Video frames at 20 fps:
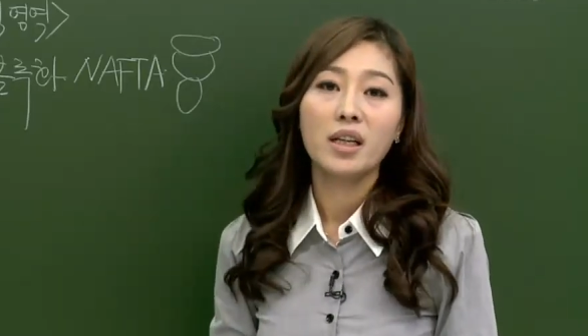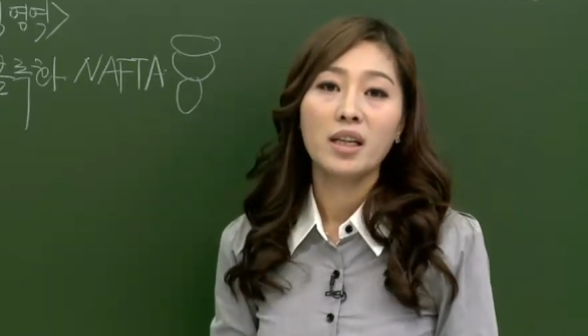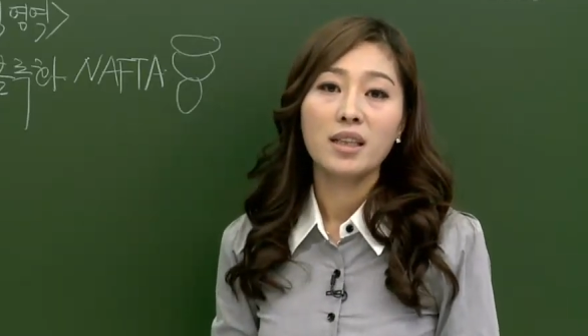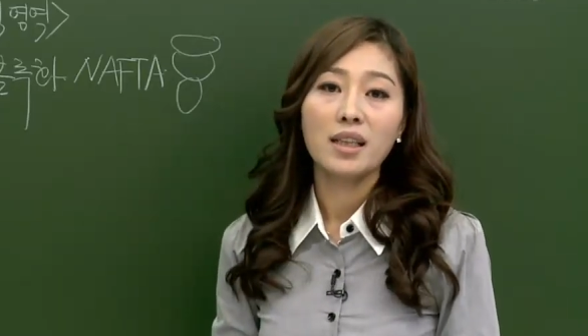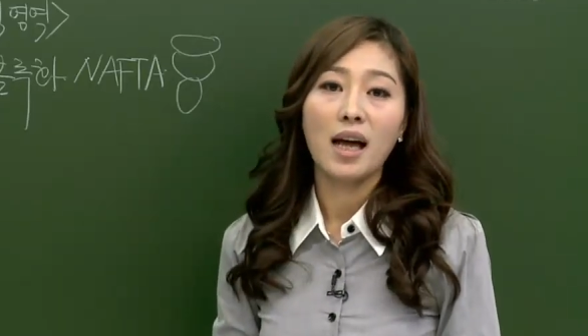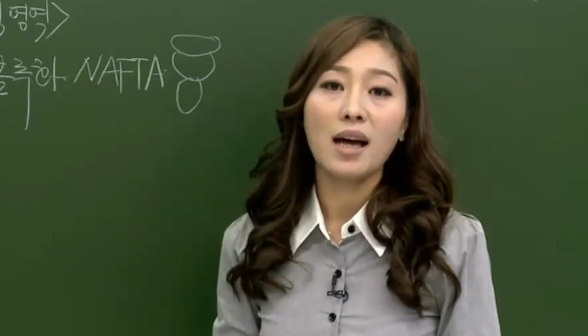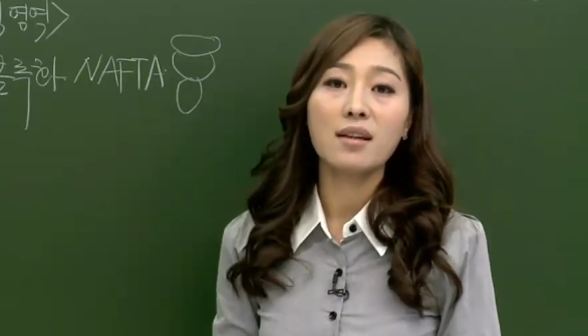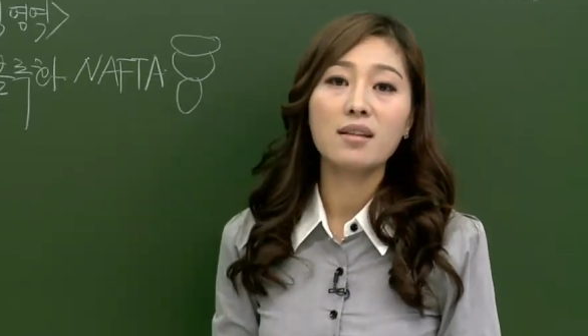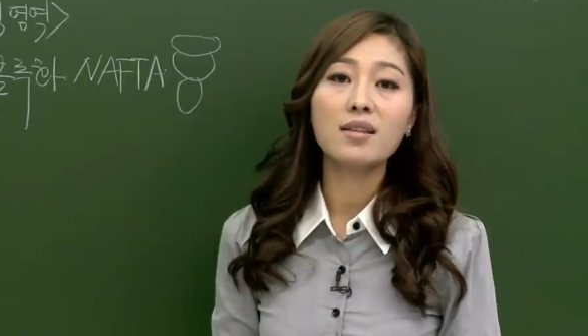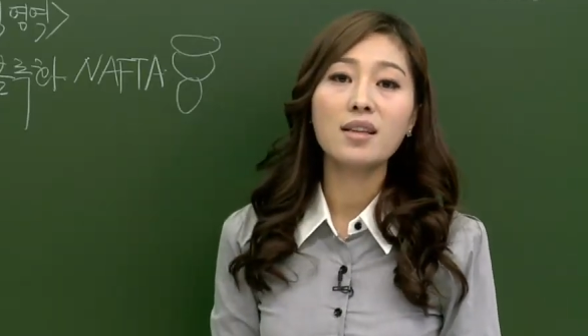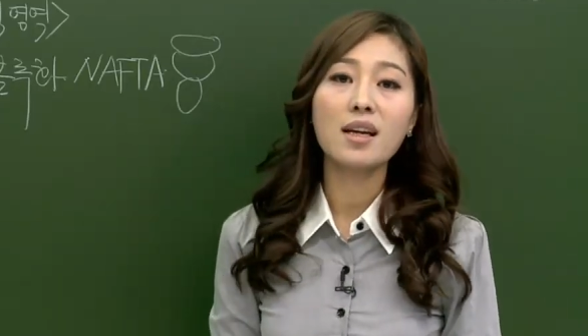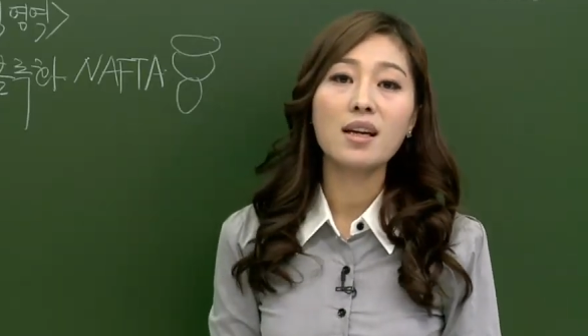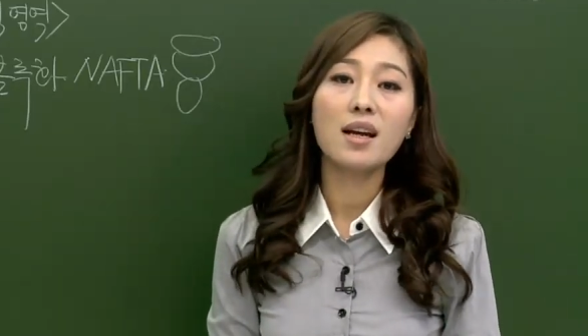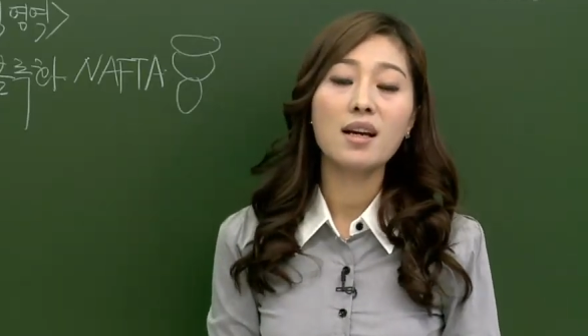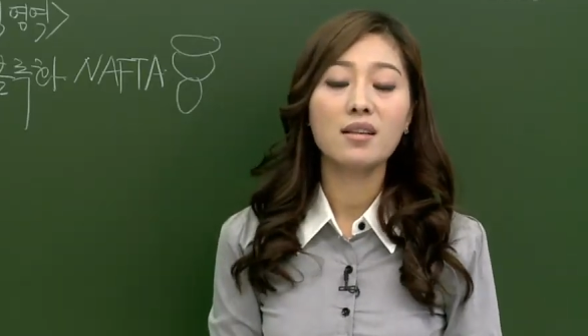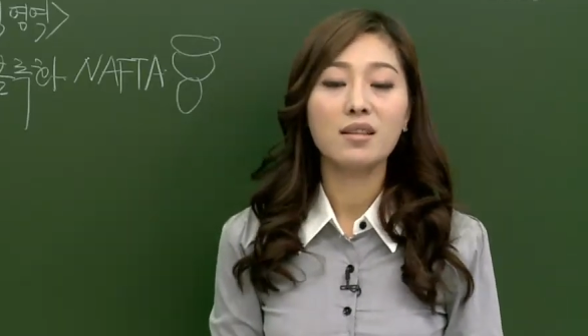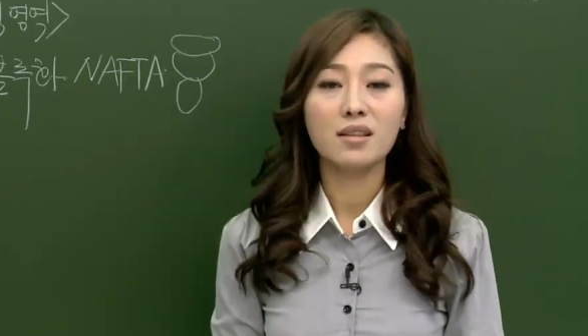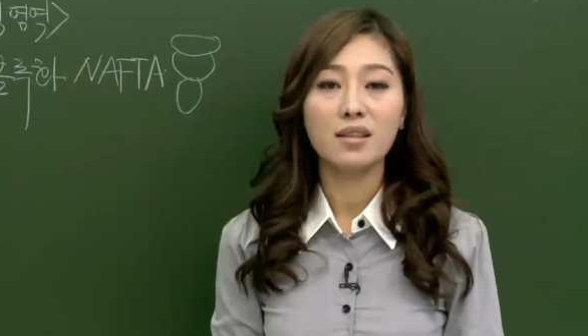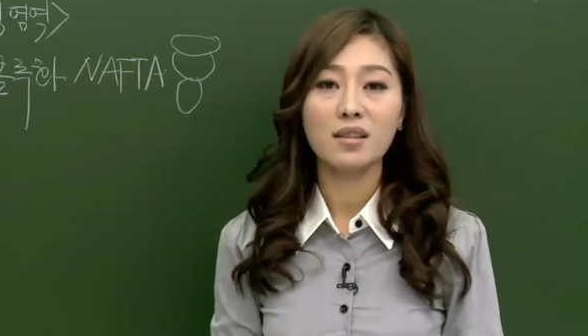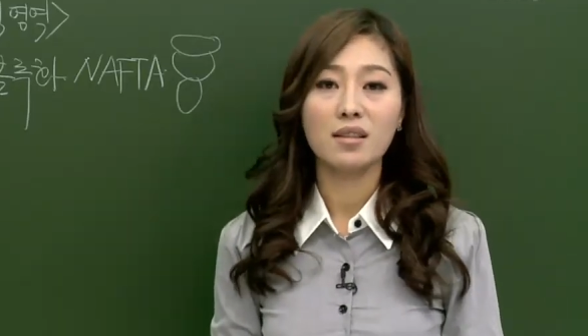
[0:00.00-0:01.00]
다른
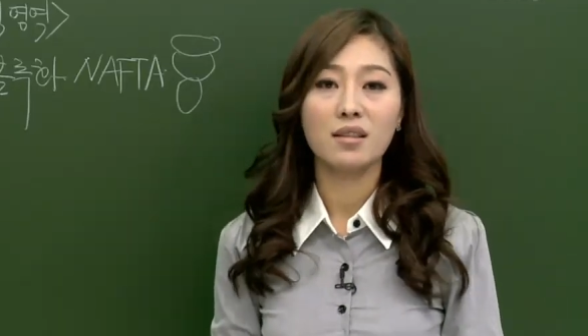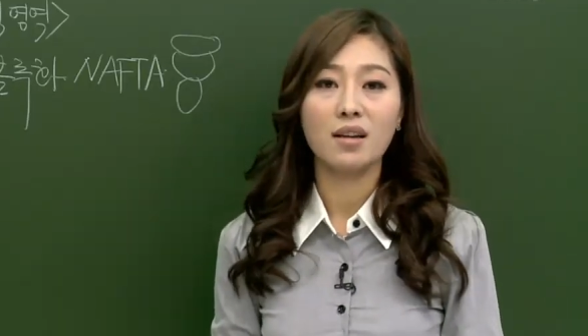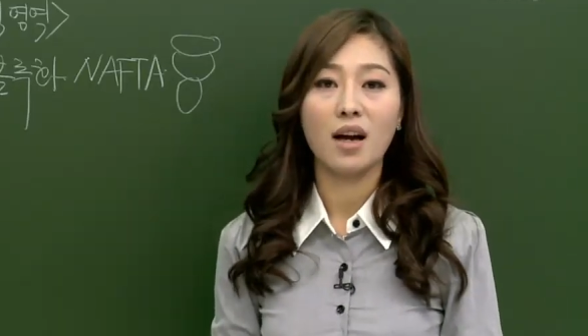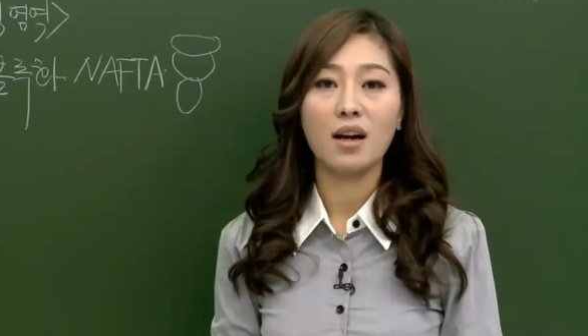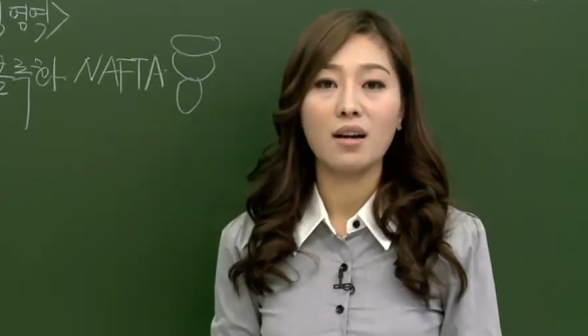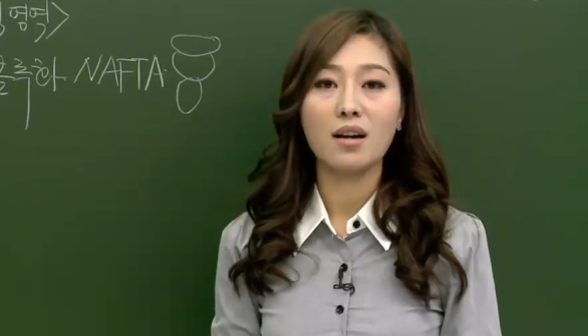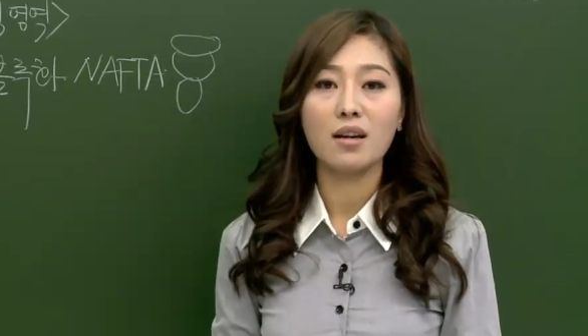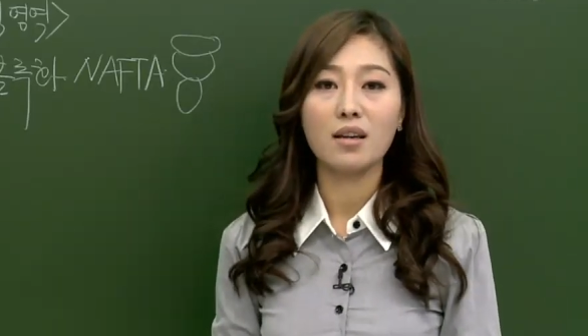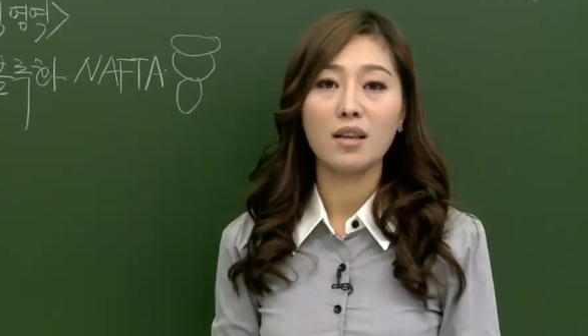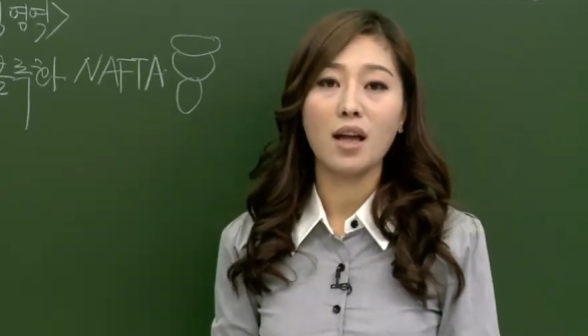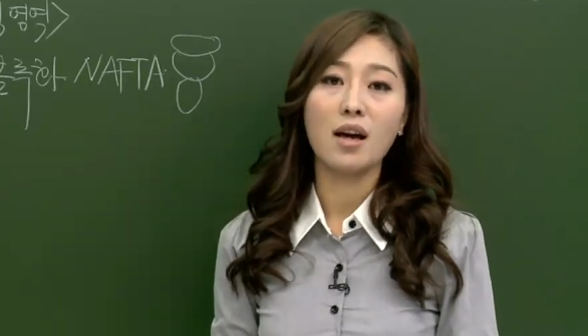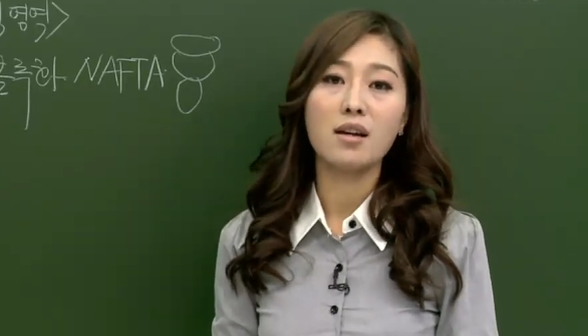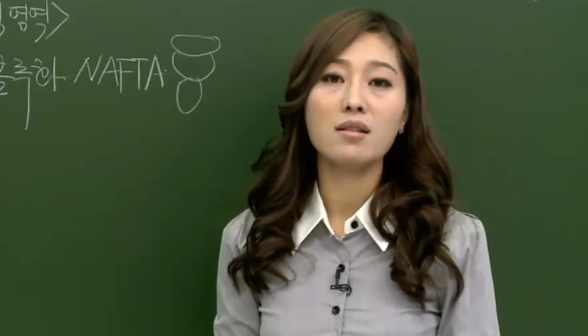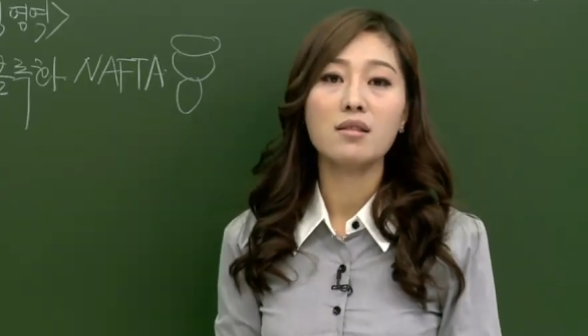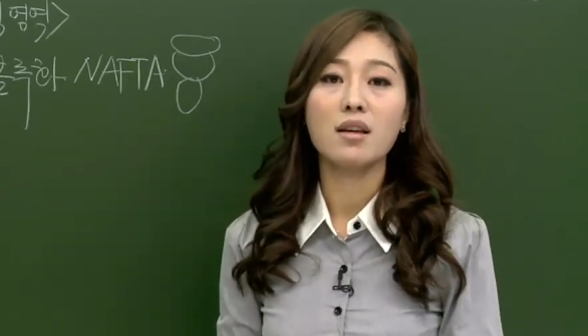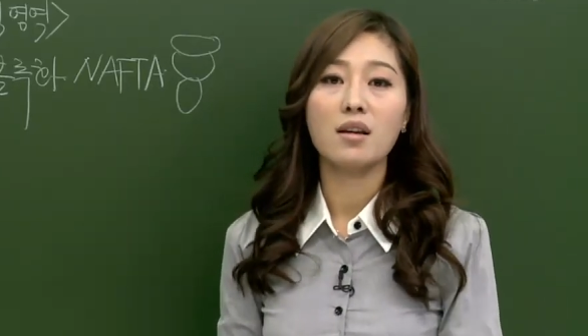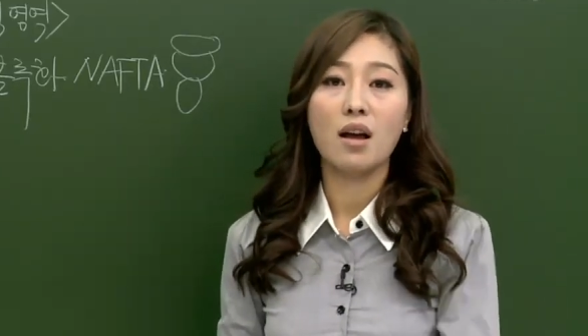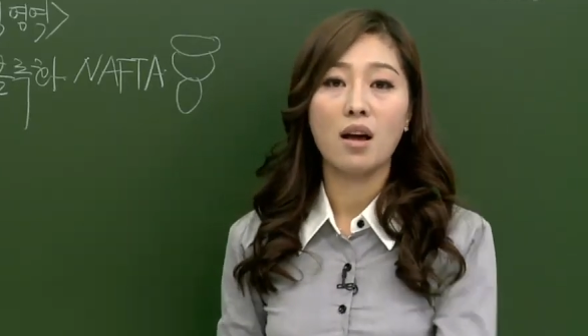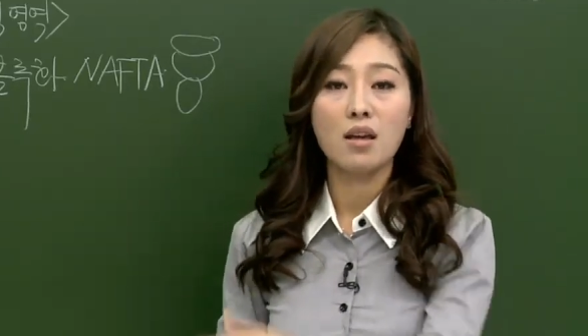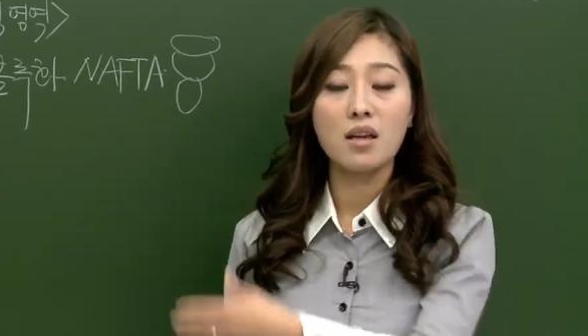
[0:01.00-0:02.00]
나라는 각각의 다른 나라,